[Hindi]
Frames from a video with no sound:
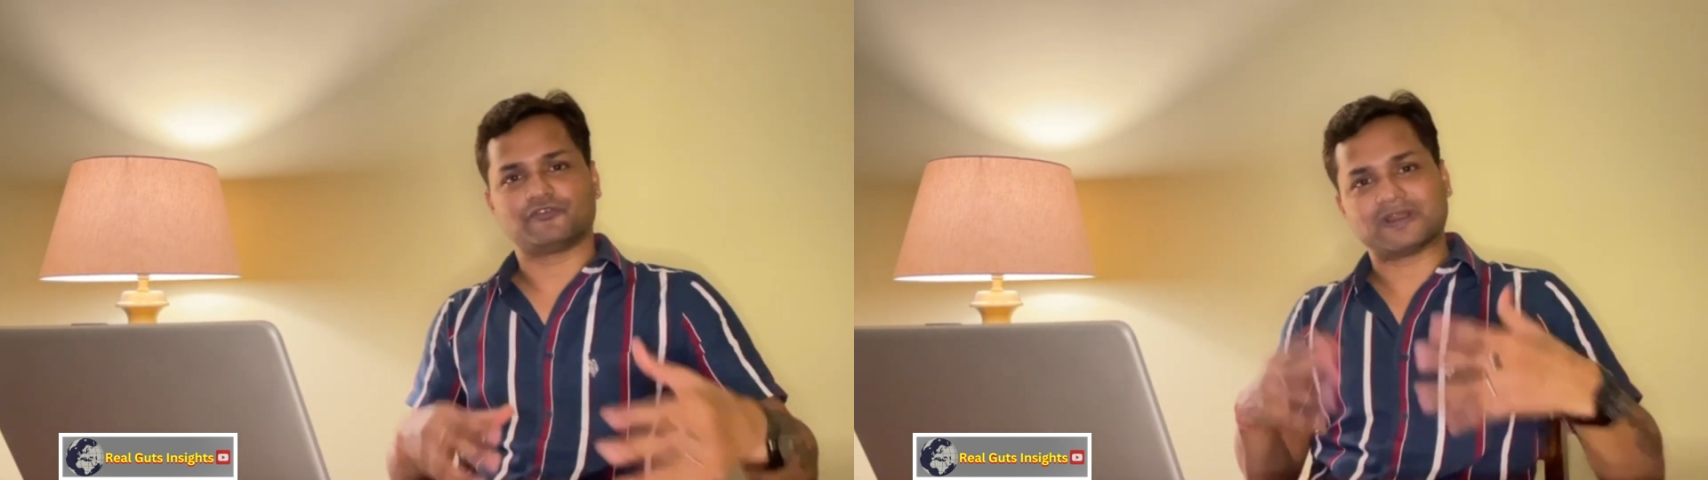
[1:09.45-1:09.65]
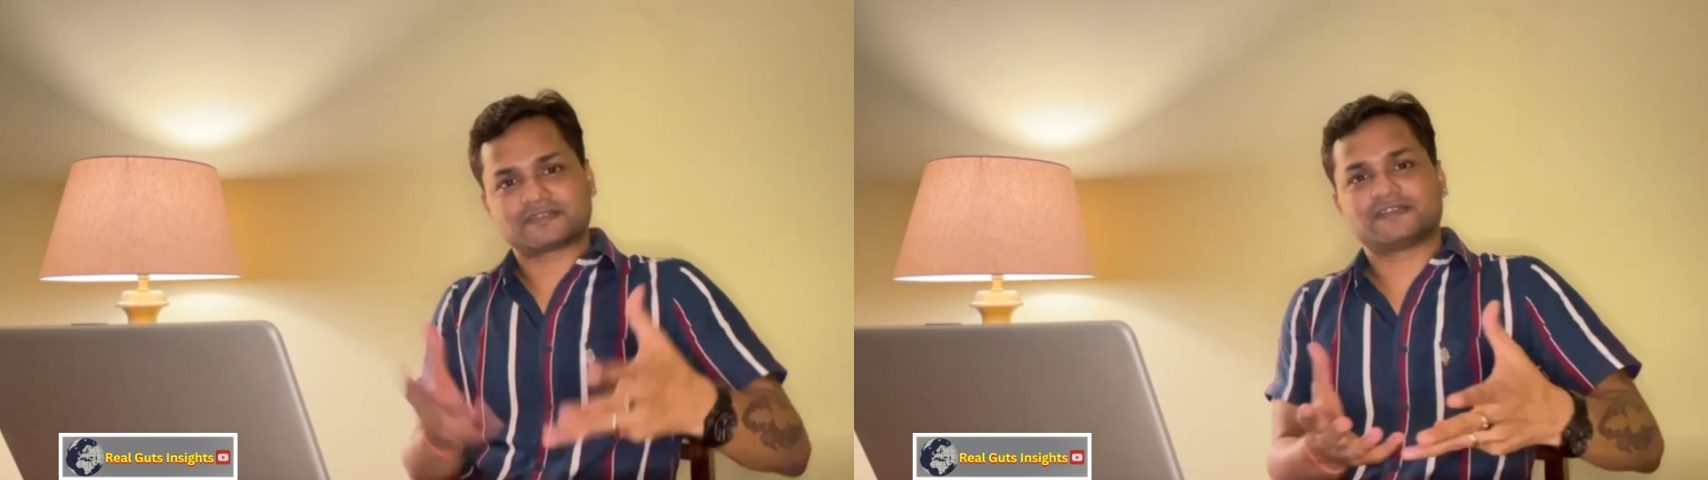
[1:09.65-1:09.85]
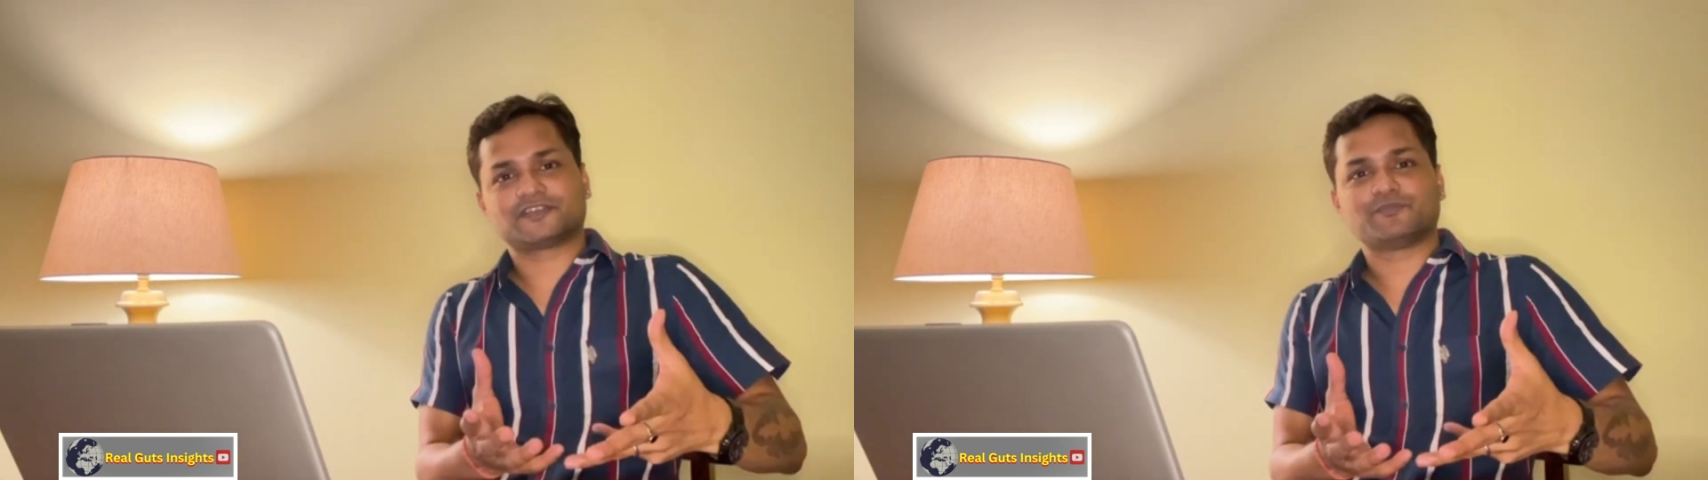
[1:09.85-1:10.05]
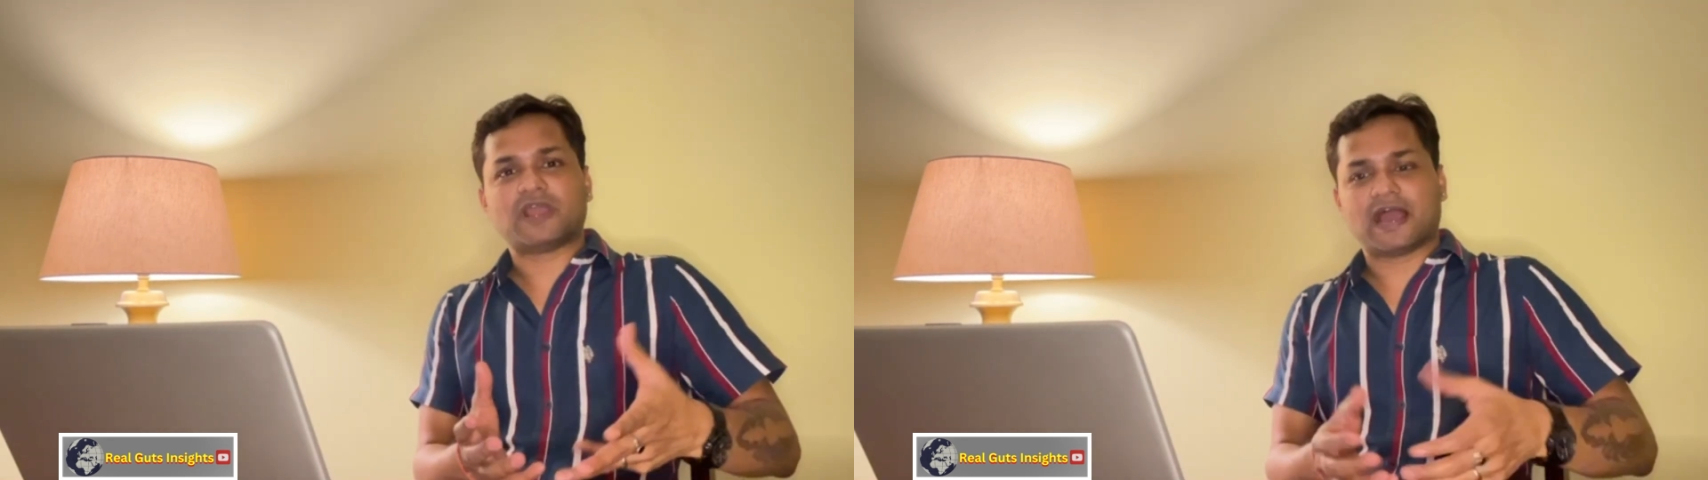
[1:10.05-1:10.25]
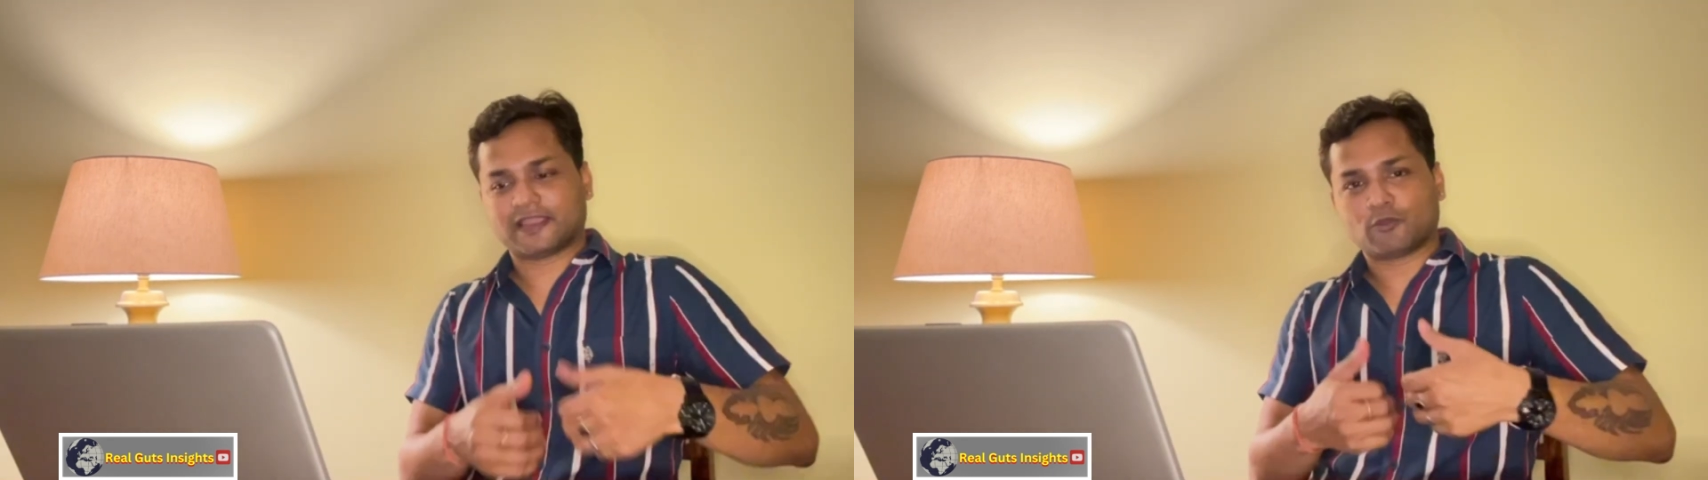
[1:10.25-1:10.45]
फायर
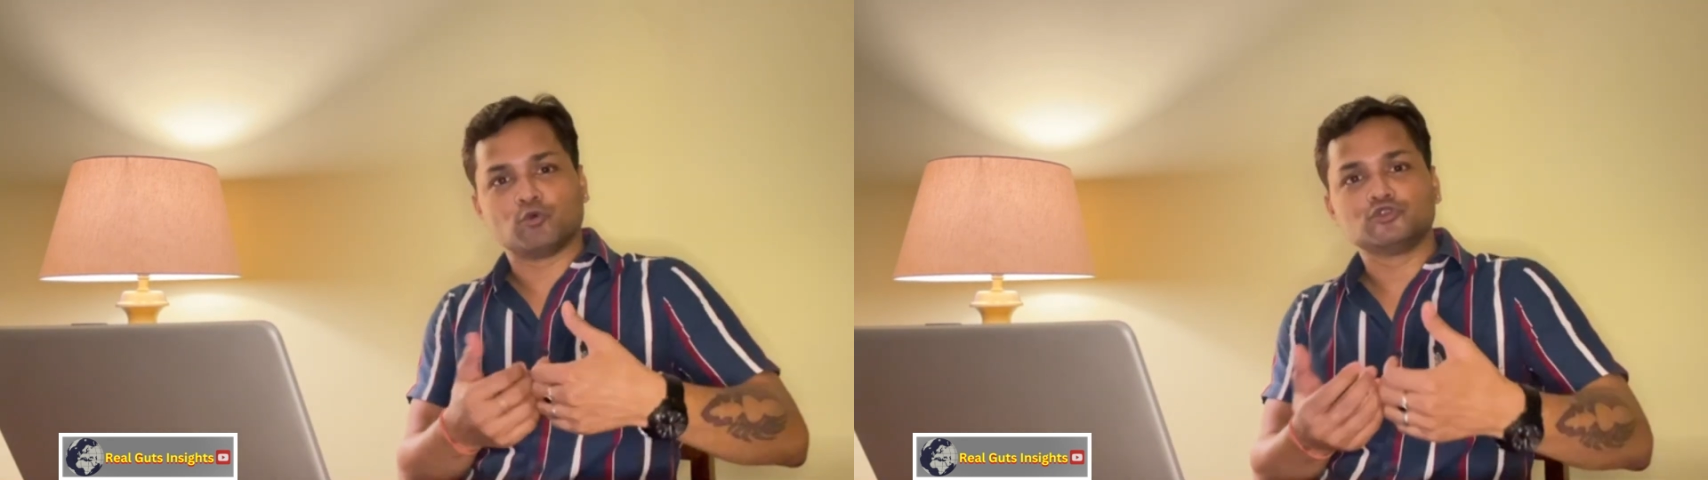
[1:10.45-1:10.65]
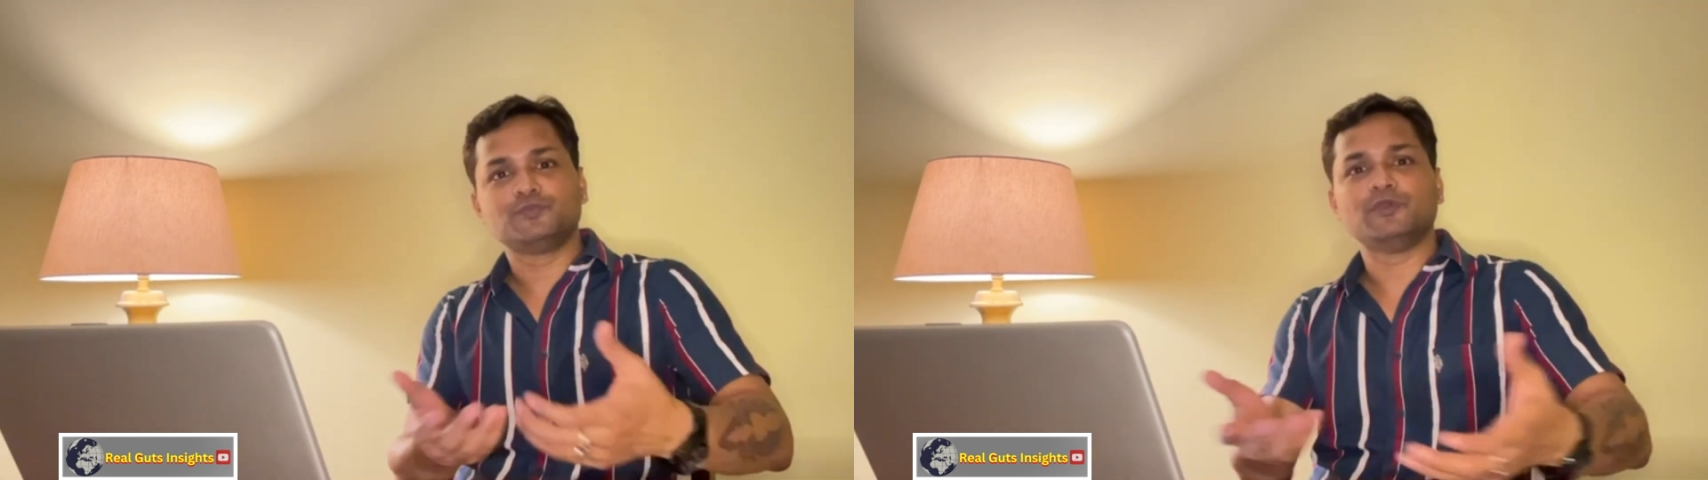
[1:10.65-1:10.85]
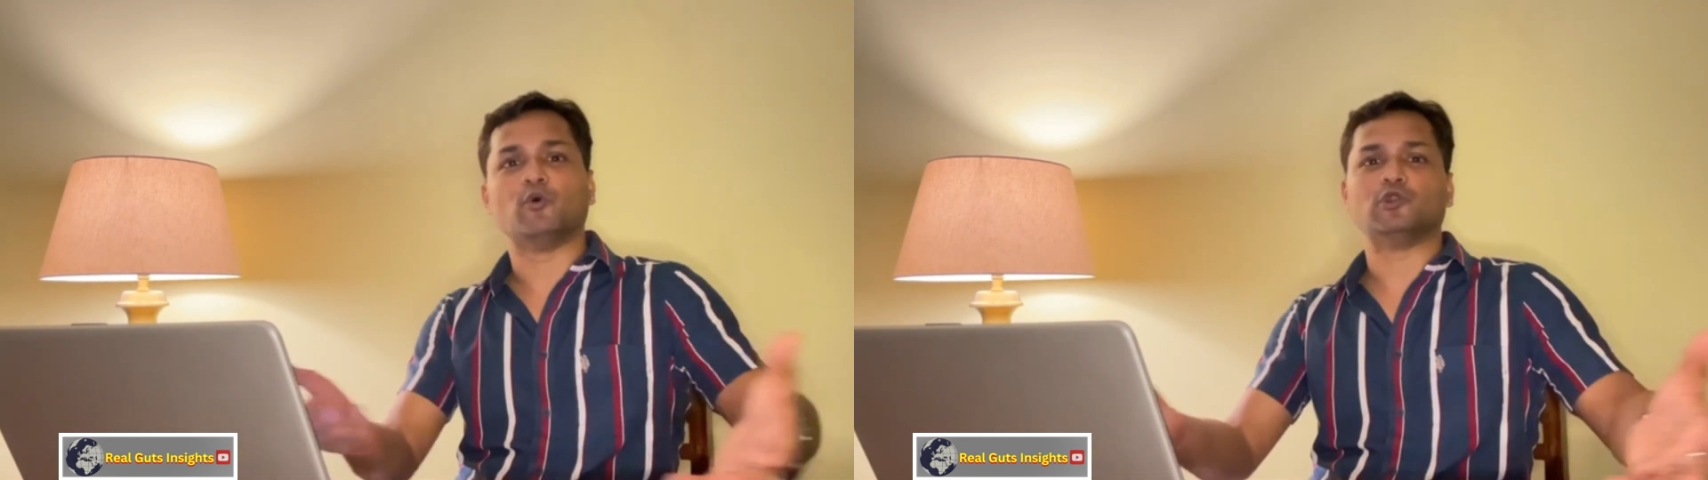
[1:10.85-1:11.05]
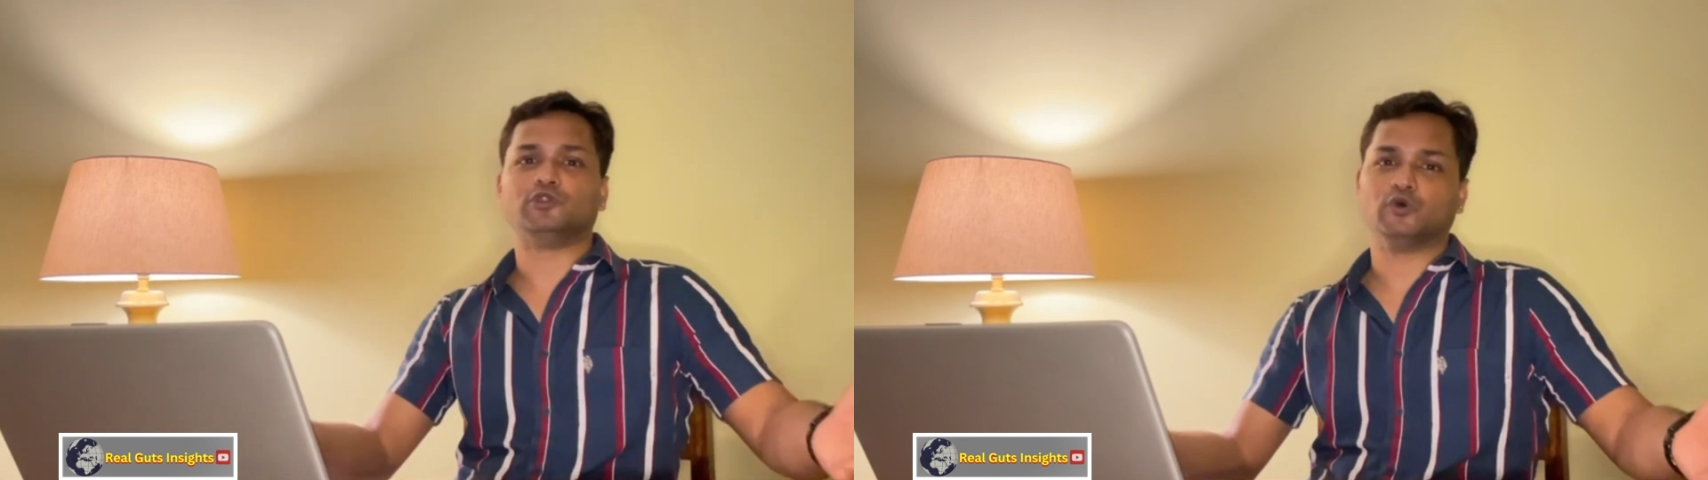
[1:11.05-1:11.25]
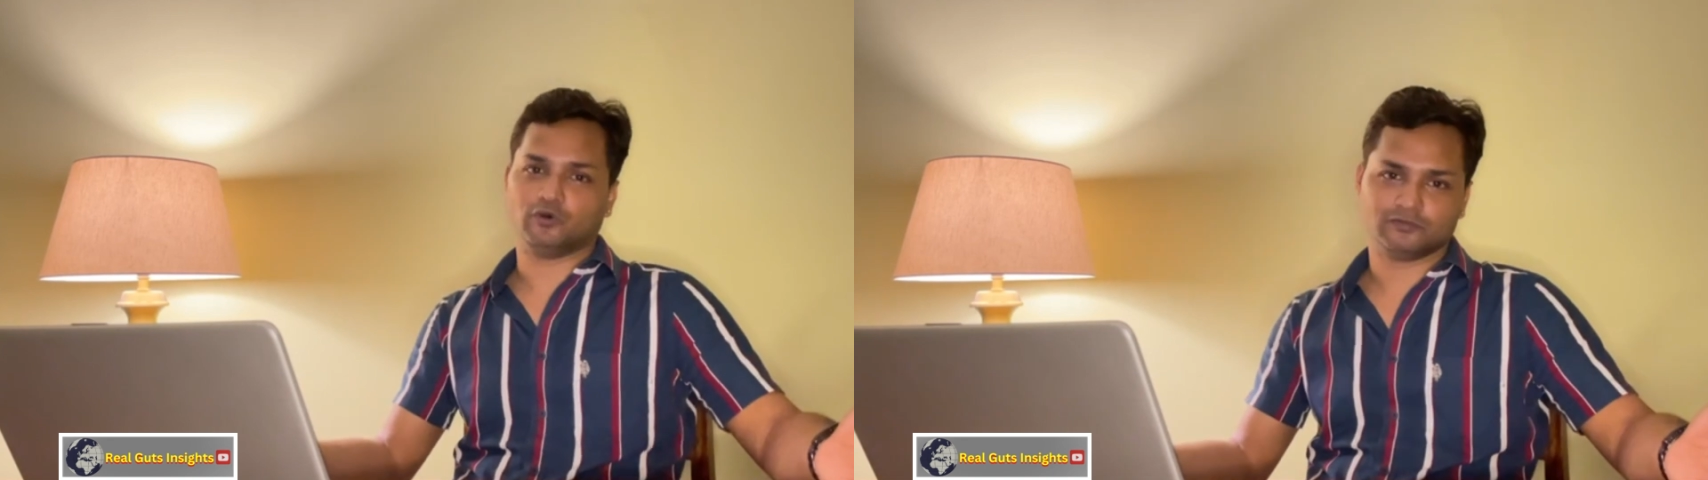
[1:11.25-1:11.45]
में आके कुछ भी बोल
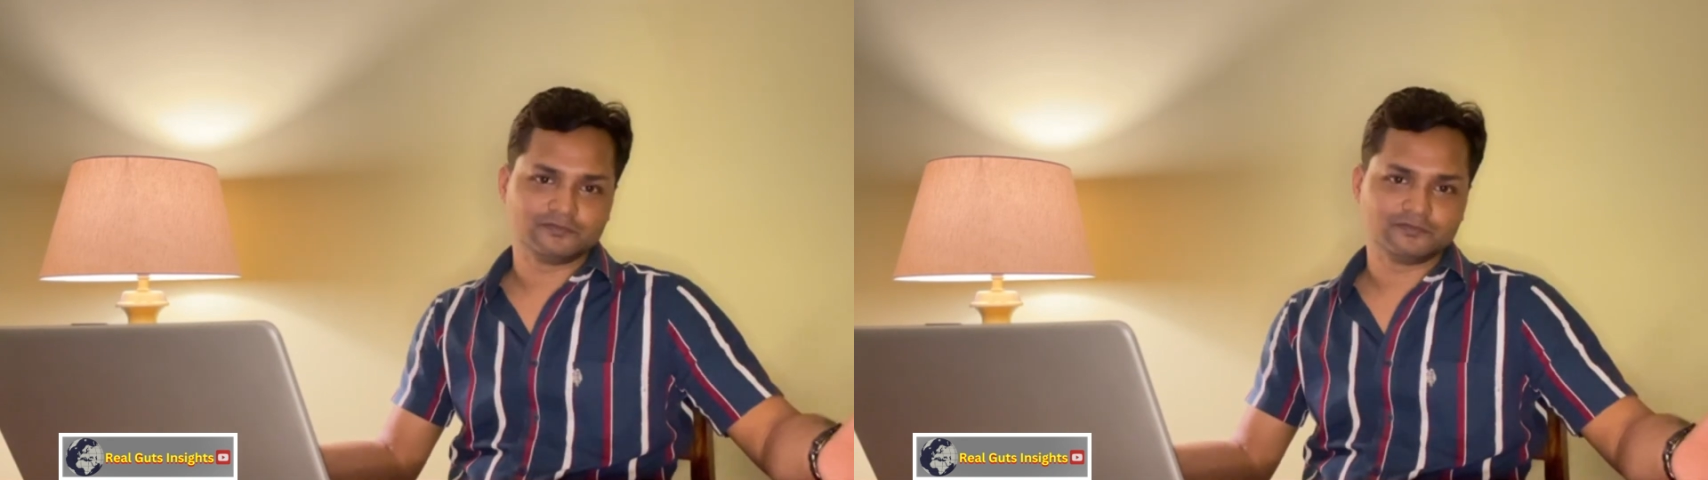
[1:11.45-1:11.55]
दो